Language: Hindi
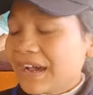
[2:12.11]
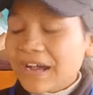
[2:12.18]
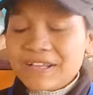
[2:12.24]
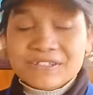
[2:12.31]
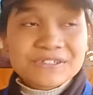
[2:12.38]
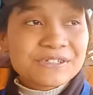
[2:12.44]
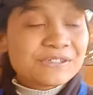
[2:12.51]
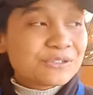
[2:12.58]

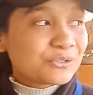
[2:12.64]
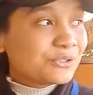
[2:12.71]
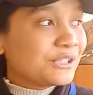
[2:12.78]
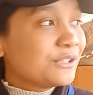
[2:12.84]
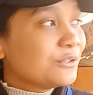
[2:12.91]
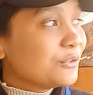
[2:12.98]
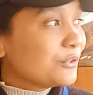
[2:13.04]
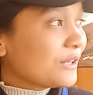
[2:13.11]
आजकल जो
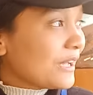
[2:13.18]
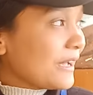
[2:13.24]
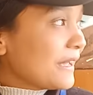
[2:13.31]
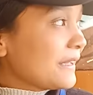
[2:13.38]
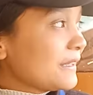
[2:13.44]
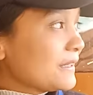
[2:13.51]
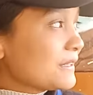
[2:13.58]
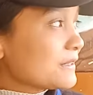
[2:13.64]
ये हो रहा
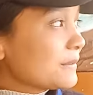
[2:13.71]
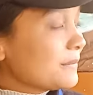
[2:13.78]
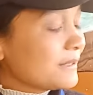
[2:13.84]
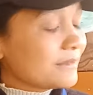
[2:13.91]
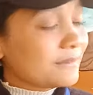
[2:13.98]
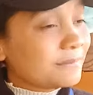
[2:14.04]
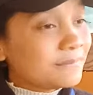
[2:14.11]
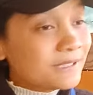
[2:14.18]
है इससे मेरे